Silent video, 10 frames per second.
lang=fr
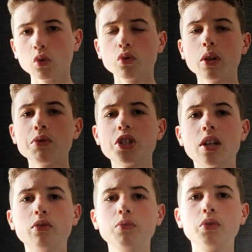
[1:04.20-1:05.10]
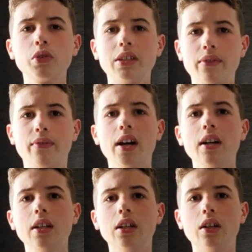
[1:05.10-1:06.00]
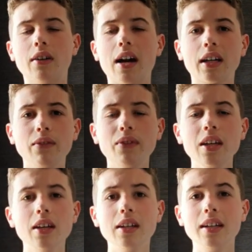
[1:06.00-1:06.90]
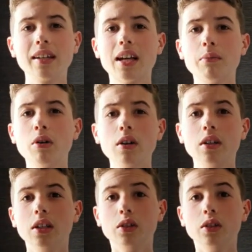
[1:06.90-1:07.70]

On a Wishnaldum donc qui va arriver également.